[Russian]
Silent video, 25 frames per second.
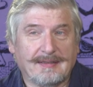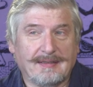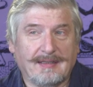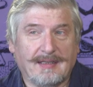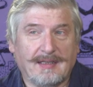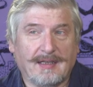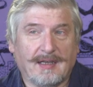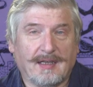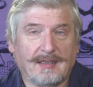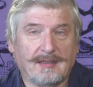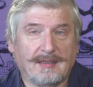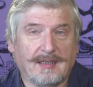
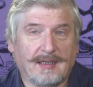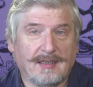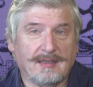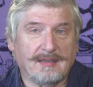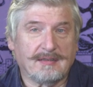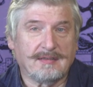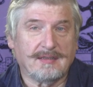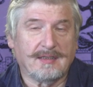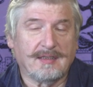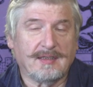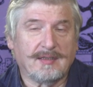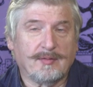для
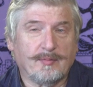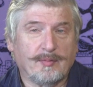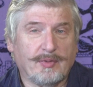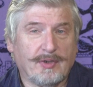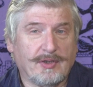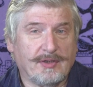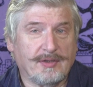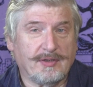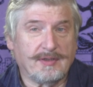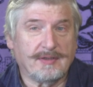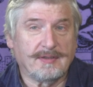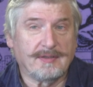анализа
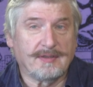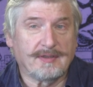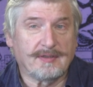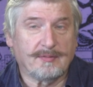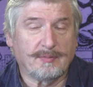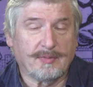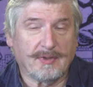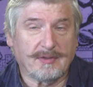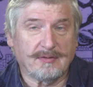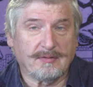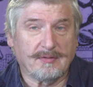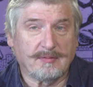прижизненных
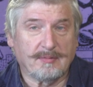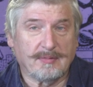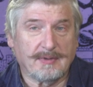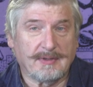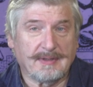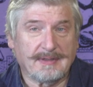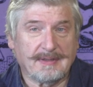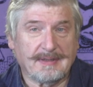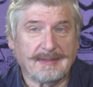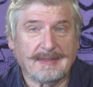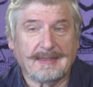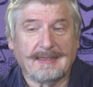
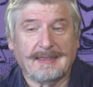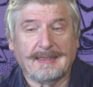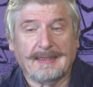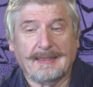способностей.